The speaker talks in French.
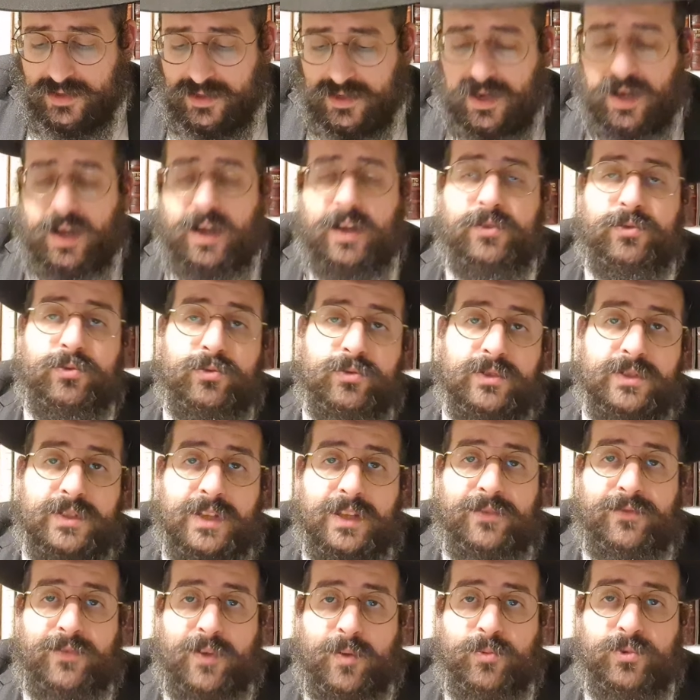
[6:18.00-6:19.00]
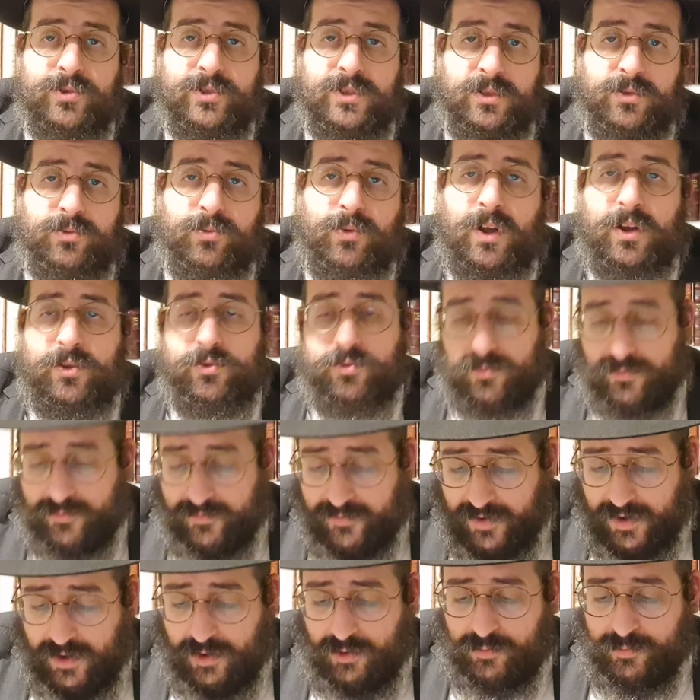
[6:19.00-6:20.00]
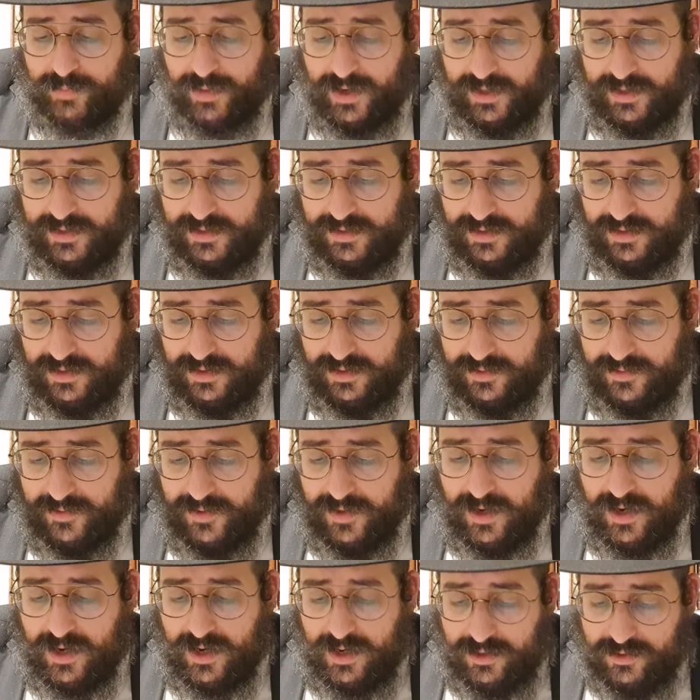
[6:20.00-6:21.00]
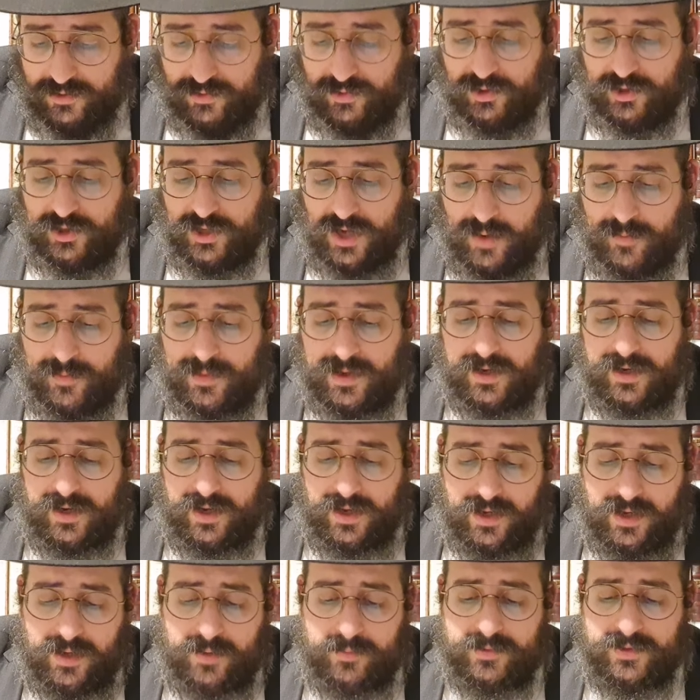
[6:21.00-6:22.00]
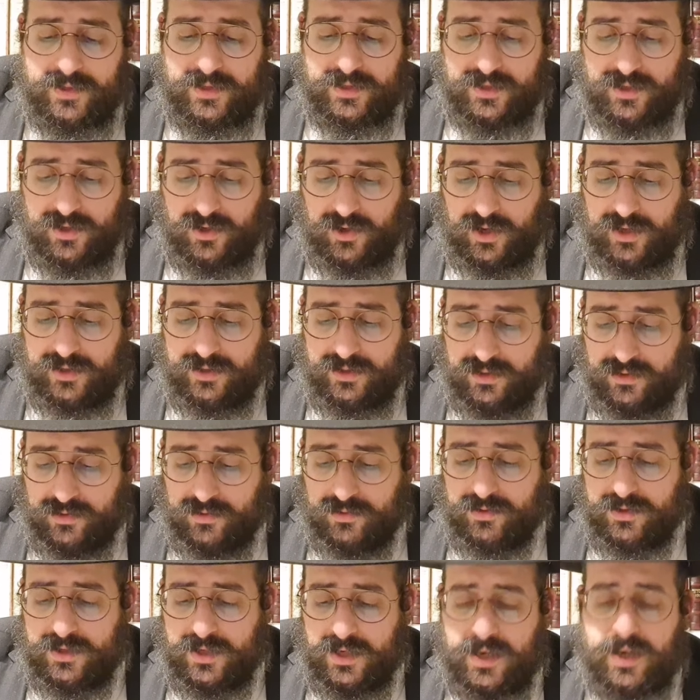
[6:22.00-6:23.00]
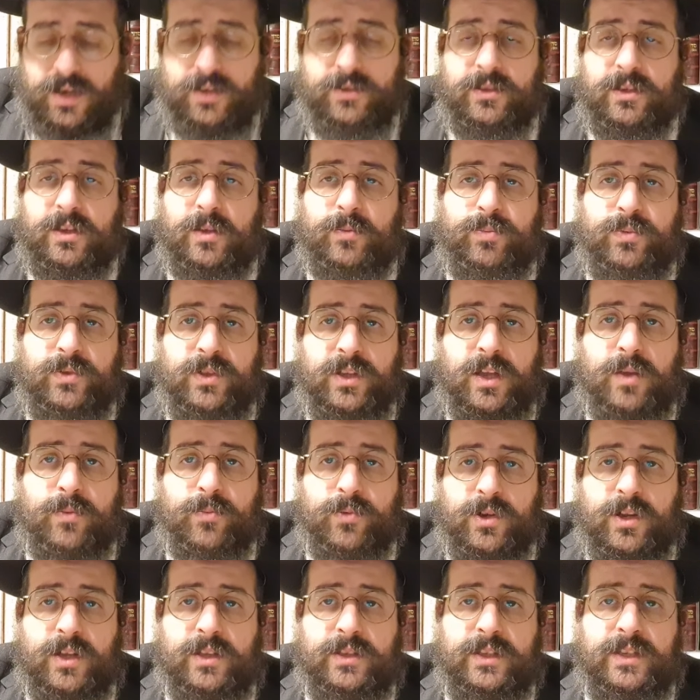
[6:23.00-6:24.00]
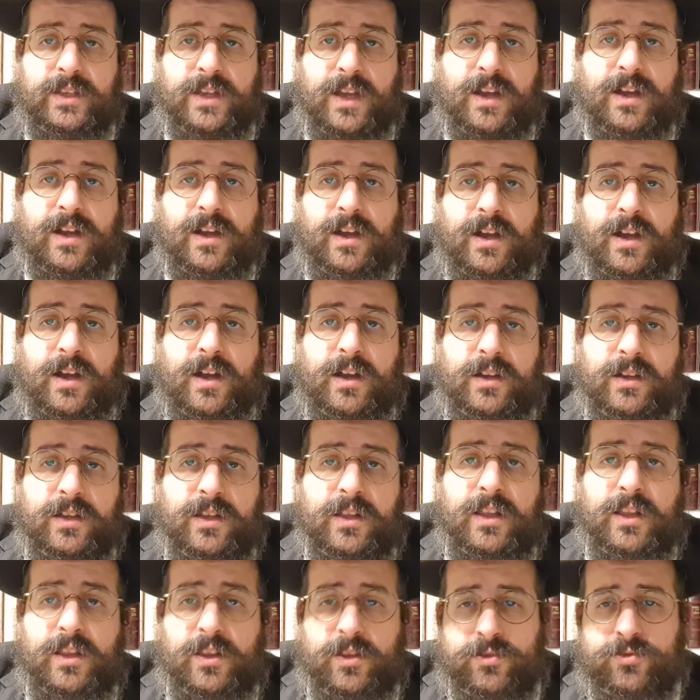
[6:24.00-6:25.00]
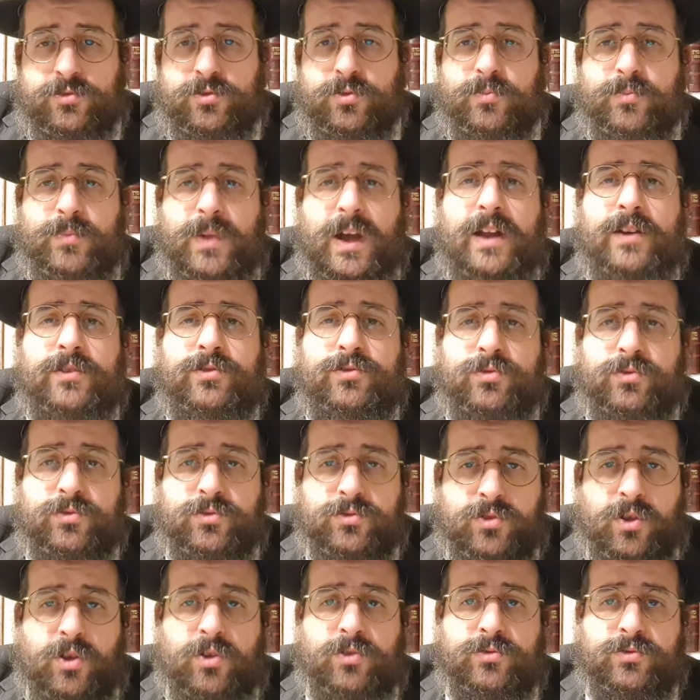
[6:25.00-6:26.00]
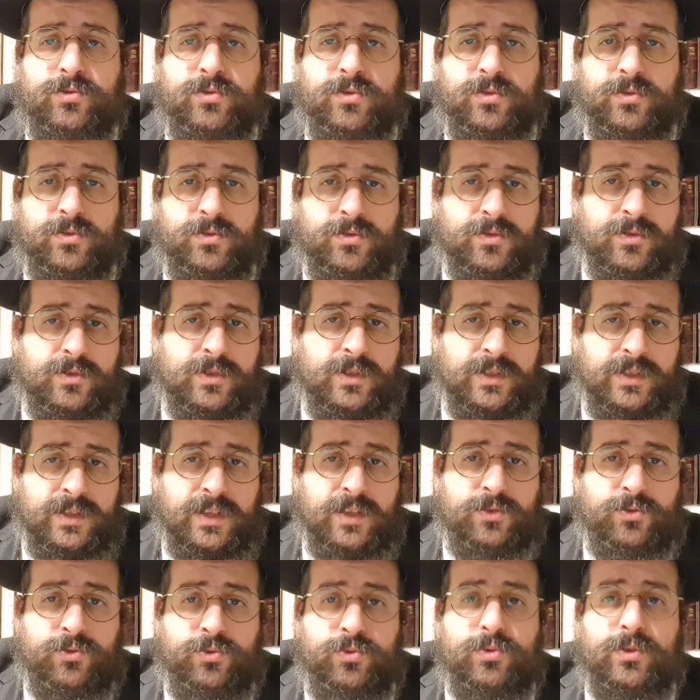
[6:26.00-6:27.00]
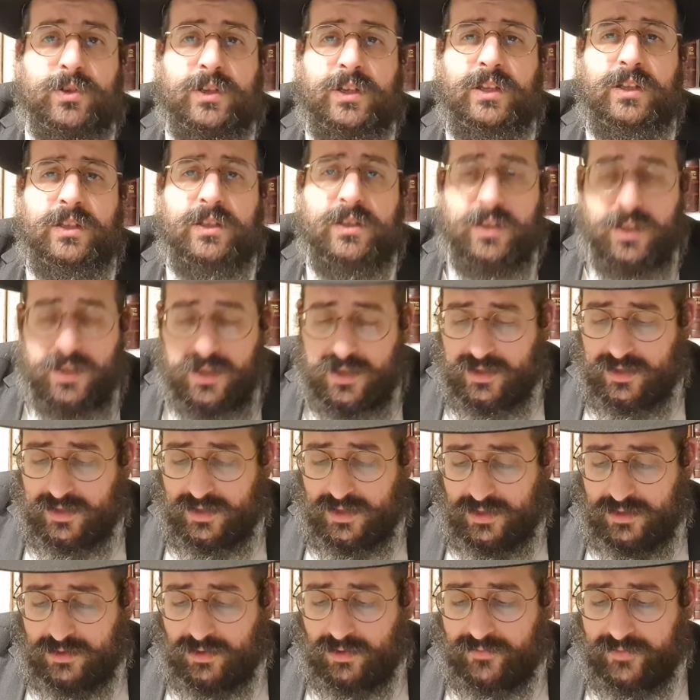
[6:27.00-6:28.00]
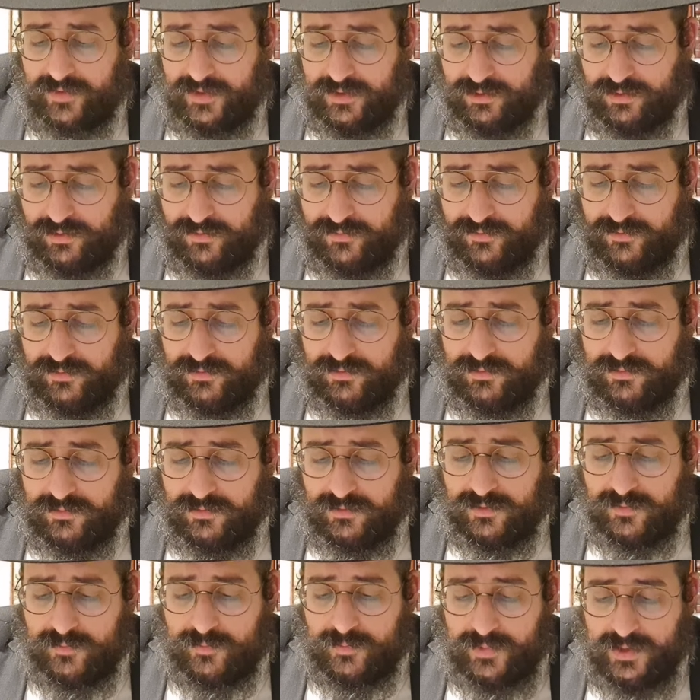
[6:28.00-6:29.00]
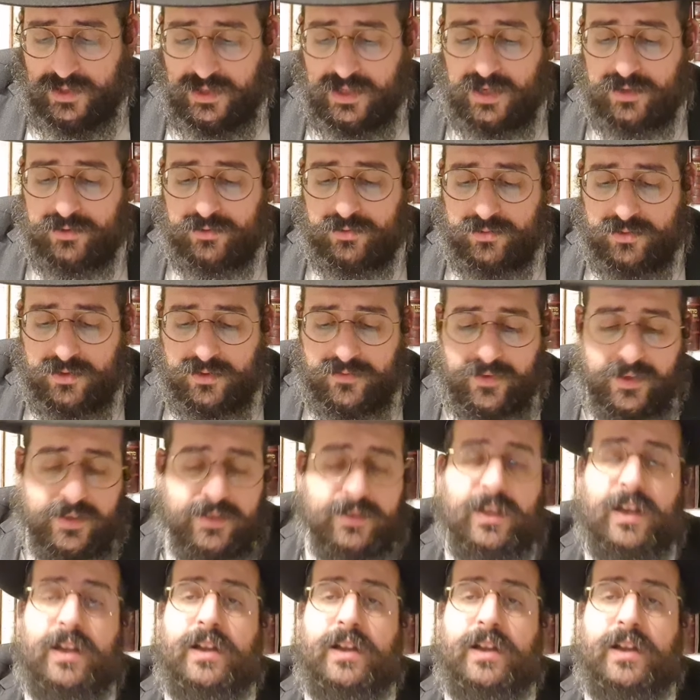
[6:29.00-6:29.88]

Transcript: Ra, donc cette fameuse étoile dont Pharaon parle ici. Lahem, c'est ce qu'il aura a dit. Roukira Negepnechem, regardez ce mal, ce sens, cette tuerie est en face de vous. Mais il y a tout de suite,